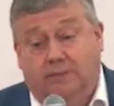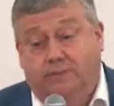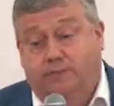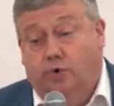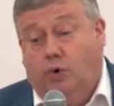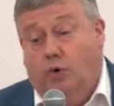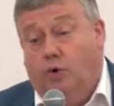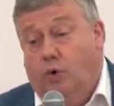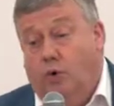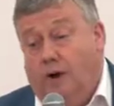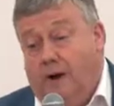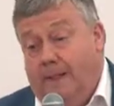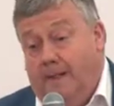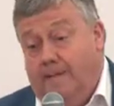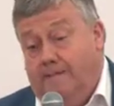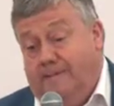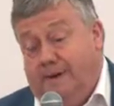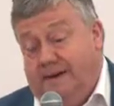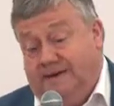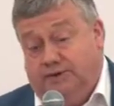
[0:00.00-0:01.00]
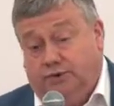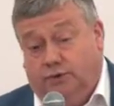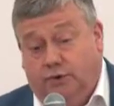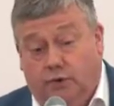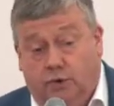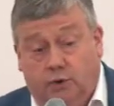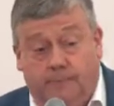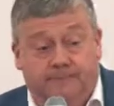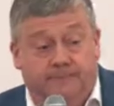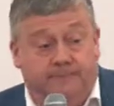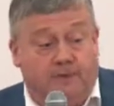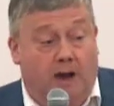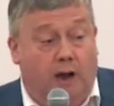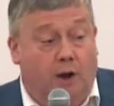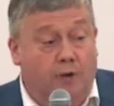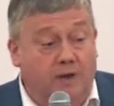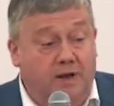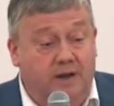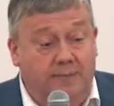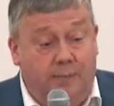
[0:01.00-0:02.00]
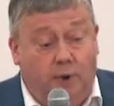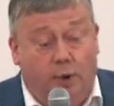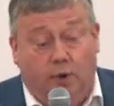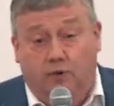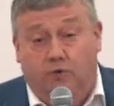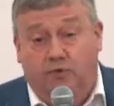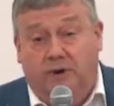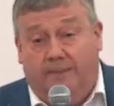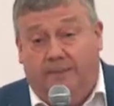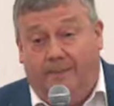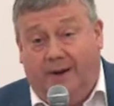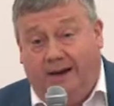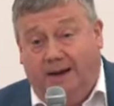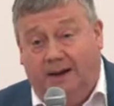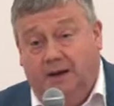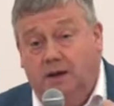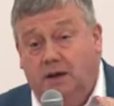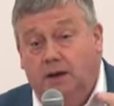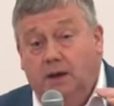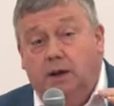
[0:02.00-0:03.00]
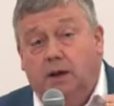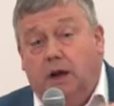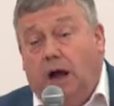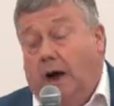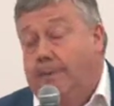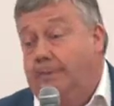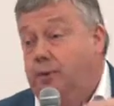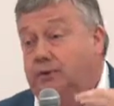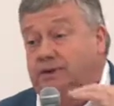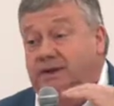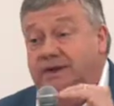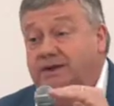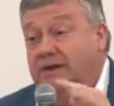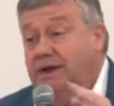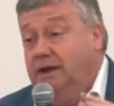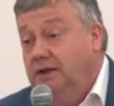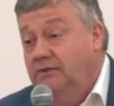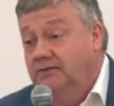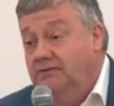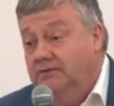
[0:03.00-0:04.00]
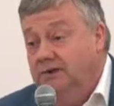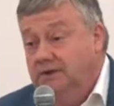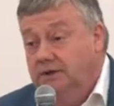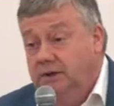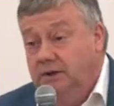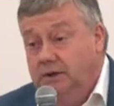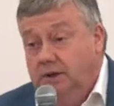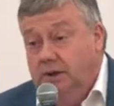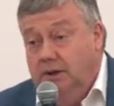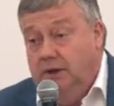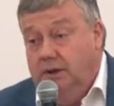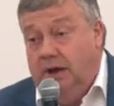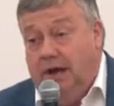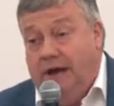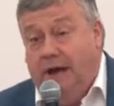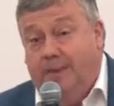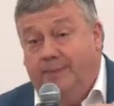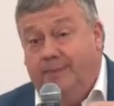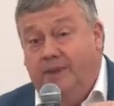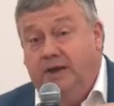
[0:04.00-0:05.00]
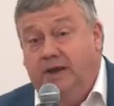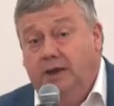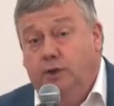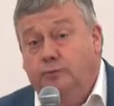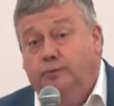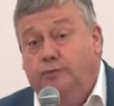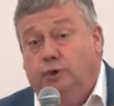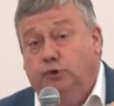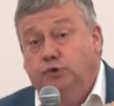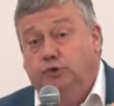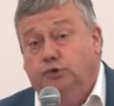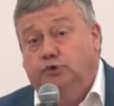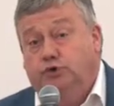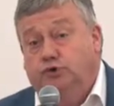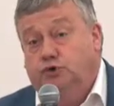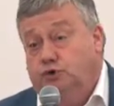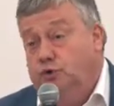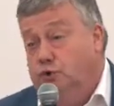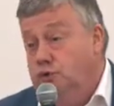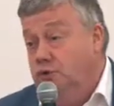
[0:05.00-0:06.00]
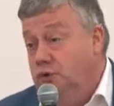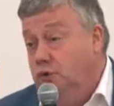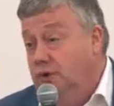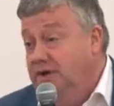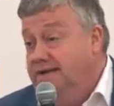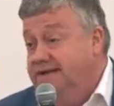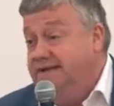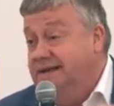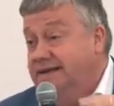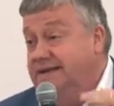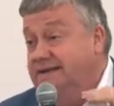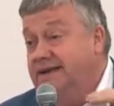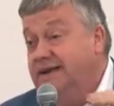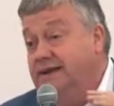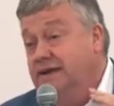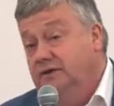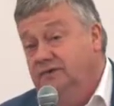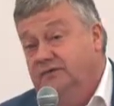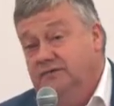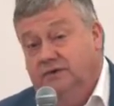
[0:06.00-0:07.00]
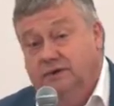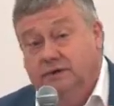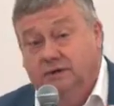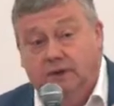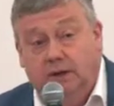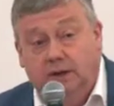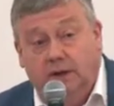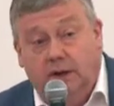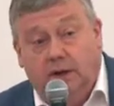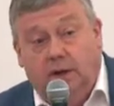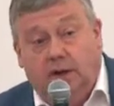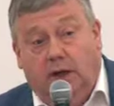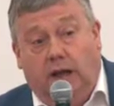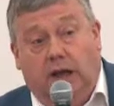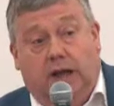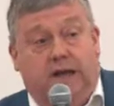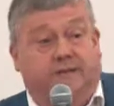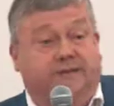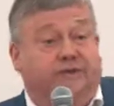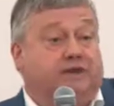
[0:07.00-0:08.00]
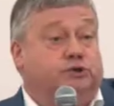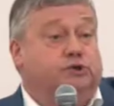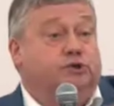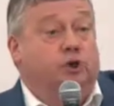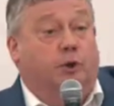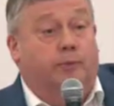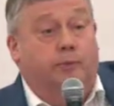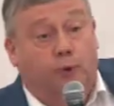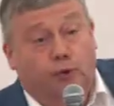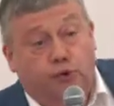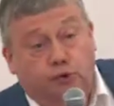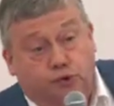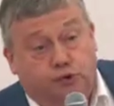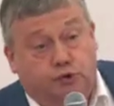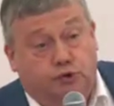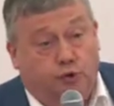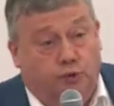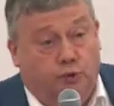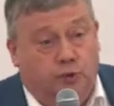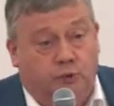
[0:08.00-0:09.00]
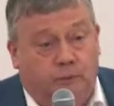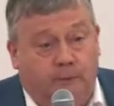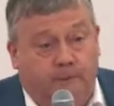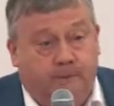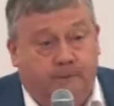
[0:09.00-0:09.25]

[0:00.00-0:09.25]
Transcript: Pourquoi Parce que à une époque où la PAC a peut-être dérivé, elle a payé une production qu'on laissait dériver, et il y avait des surproductions,